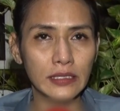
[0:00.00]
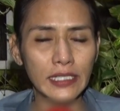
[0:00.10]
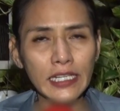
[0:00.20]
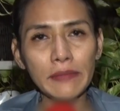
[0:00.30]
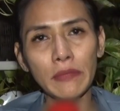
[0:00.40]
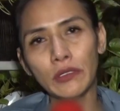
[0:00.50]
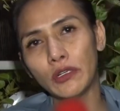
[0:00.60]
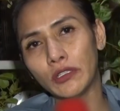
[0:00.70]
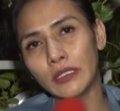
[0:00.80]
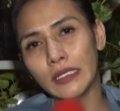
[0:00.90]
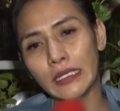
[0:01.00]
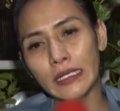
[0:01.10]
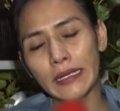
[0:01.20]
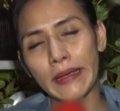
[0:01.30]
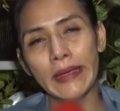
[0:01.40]
Jadi menurut
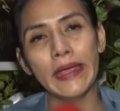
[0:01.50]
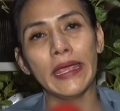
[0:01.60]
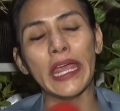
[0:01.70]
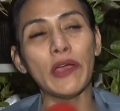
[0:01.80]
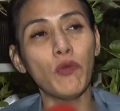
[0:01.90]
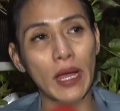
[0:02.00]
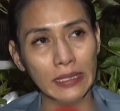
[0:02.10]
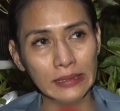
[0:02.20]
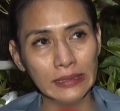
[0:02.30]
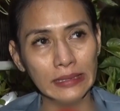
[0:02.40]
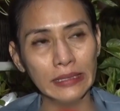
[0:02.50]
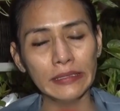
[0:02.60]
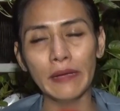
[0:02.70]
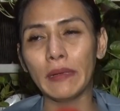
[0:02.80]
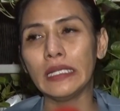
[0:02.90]
hewan
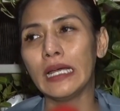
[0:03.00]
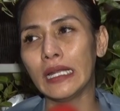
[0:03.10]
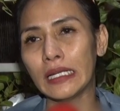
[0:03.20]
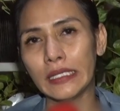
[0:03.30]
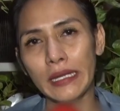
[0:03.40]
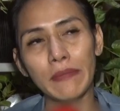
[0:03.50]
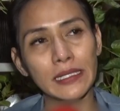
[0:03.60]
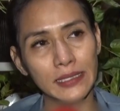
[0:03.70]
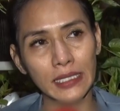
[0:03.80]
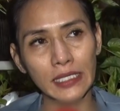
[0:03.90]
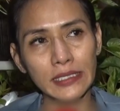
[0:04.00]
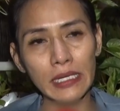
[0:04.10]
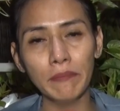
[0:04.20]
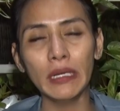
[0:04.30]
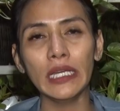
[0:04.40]
yang paling galak deh macan aja
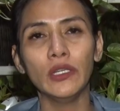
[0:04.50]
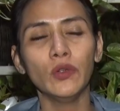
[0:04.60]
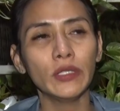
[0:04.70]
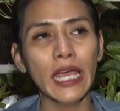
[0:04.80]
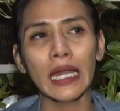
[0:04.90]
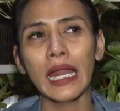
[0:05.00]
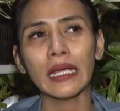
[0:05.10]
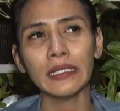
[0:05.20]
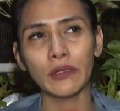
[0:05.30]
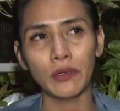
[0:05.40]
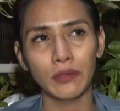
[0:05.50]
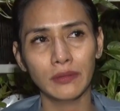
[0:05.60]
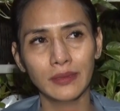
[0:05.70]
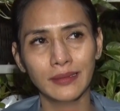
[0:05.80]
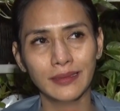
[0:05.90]
melindungi anaknya kok.
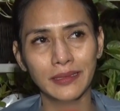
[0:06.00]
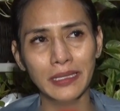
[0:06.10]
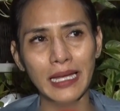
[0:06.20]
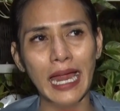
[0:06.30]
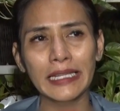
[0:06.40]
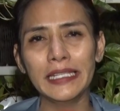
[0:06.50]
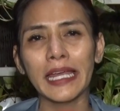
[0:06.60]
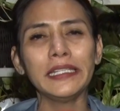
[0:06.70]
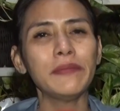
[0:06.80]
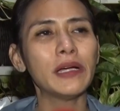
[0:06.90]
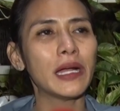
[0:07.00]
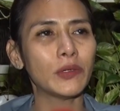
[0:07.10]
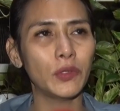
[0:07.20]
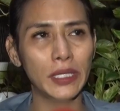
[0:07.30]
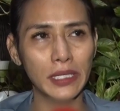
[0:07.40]
Artinya kan dia
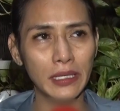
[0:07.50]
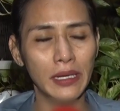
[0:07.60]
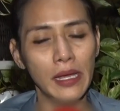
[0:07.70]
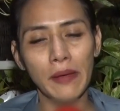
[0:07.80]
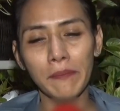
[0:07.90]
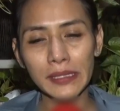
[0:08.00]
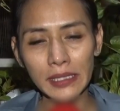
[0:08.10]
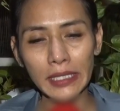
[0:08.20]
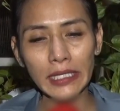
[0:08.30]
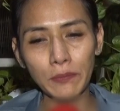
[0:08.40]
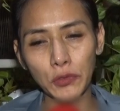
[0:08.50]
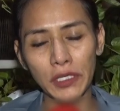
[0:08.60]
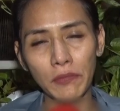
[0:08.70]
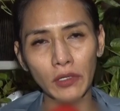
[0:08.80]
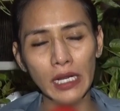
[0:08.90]
mengakui Masa kita punya
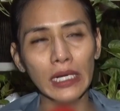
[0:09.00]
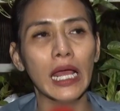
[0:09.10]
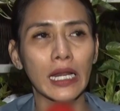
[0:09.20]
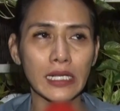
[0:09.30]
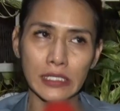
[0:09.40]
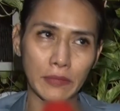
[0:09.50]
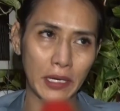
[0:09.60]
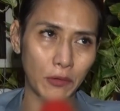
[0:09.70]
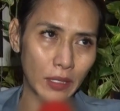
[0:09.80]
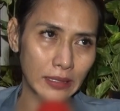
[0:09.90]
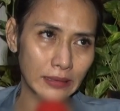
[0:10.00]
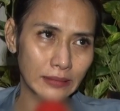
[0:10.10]
moral kalah sama hewan?